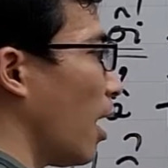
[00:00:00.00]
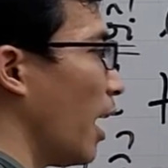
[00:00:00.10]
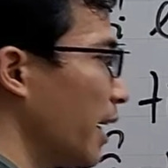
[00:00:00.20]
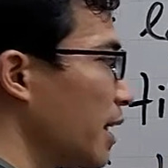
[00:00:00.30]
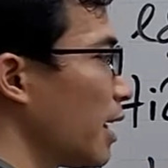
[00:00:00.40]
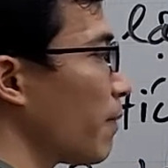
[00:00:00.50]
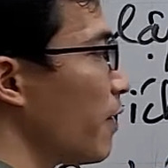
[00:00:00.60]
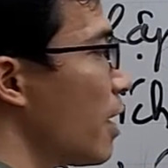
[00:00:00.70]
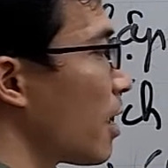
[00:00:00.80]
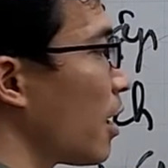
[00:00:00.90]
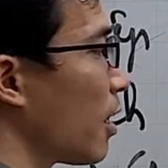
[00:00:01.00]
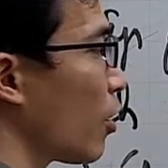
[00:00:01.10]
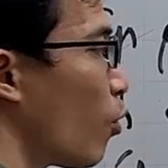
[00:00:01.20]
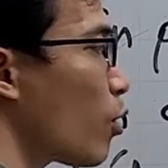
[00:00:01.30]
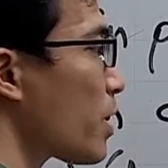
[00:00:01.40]
hình lập phương
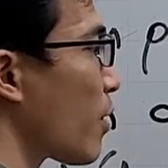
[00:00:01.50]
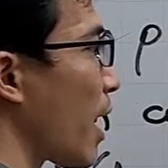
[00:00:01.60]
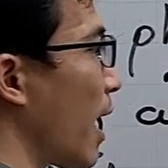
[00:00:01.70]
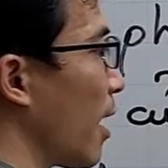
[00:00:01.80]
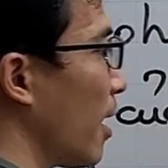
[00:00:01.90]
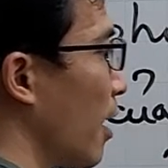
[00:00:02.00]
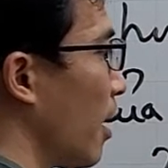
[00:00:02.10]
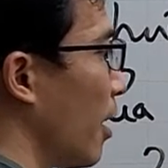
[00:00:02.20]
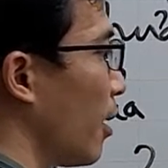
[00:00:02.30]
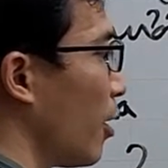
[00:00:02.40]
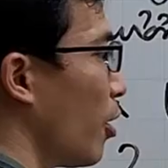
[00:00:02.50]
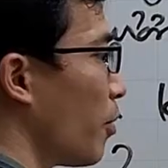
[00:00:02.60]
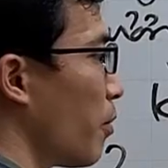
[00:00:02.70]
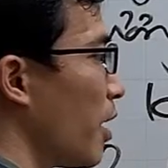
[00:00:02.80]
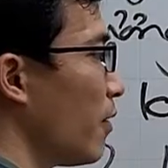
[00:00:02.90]
cũng không sao cả
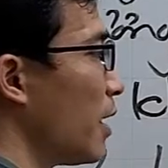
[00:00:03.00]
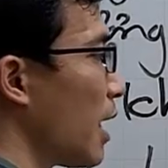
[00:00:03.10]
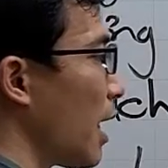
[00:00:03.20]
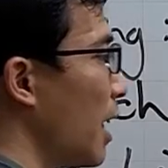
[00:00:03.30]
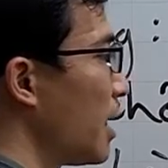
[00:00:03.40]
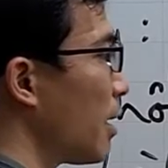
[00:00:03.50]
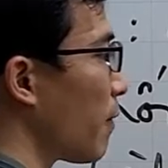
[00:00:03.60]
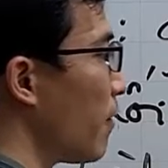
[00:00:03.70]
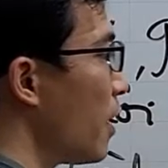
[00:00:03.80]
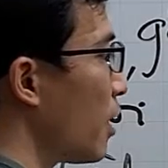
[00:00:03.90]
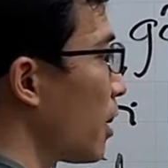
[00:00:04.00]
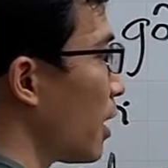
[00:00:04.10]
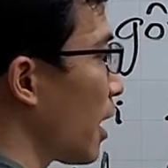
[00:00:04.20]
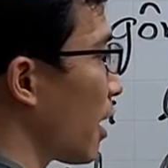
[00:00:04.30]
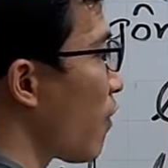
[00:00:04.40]
bởi vì là hình lập phương thì
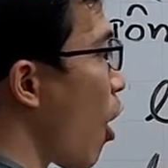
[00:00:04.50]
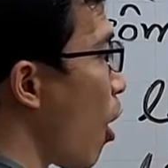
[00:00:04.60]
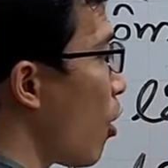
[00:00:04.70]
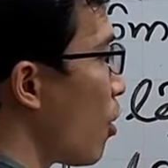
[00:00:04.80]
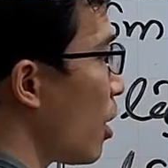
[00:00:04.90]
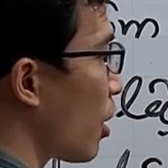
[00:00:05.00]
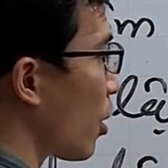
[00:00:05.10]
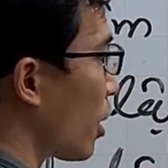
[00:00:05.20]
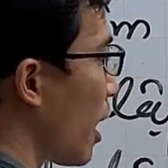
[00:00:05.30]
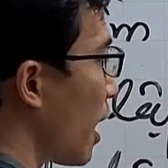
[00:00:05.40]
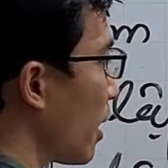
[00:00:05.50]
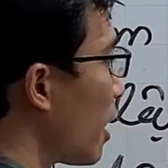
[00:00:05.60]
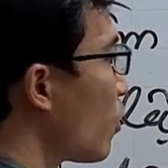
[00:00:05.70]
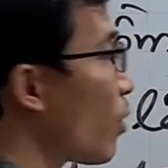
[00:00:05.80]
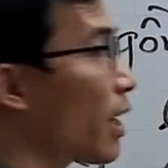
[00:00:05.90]
là cái vỏ còn thể
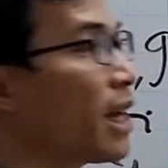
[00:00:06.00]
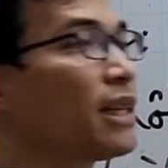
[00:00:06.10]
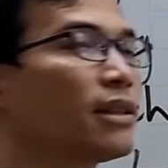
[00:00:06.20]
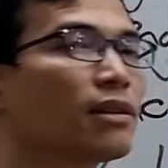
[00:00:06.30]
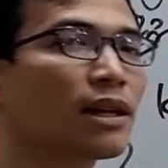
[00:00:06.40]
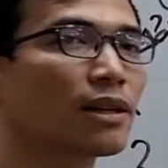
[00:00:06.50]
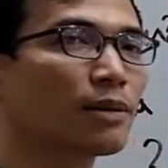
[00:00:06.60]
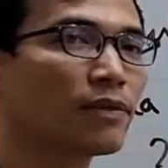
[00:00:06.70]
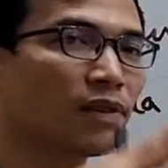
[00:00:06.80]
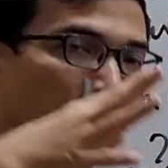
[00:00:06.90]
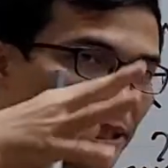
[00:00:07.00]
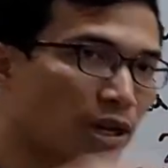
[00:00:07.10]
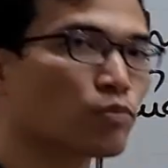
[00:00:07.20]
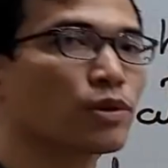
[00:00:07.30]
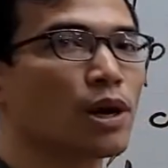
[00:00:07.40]
tích của cái hình tức là cái phần bên
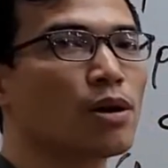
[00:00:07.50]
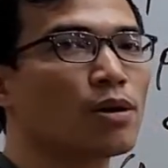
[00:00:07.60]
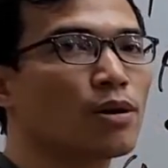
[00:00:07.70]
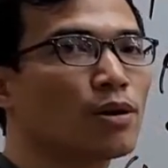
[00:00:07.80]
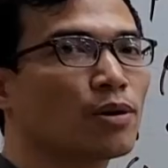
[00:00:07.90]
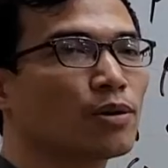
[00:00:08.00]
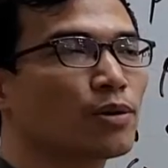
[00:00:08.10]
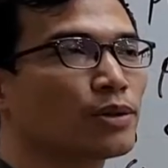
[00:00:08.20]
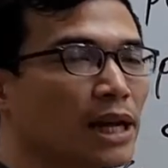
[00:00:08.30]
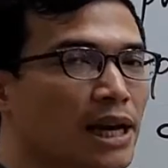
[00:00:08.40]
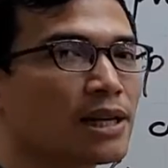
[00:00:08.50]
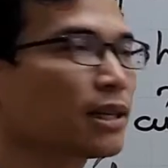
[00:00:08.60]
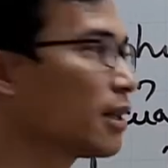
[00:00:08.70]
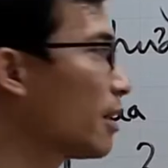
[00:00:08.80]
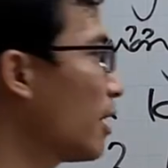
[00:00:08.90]
trong của nó nhá
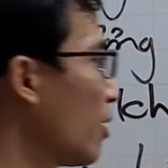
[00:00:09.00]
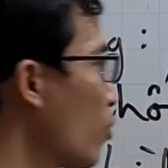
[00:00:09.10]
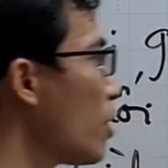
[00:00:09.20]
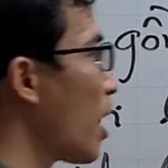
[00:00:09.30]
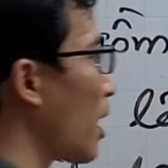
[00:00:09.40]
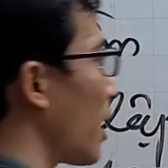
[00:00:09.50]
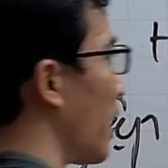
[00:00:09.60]
thì cũng được cái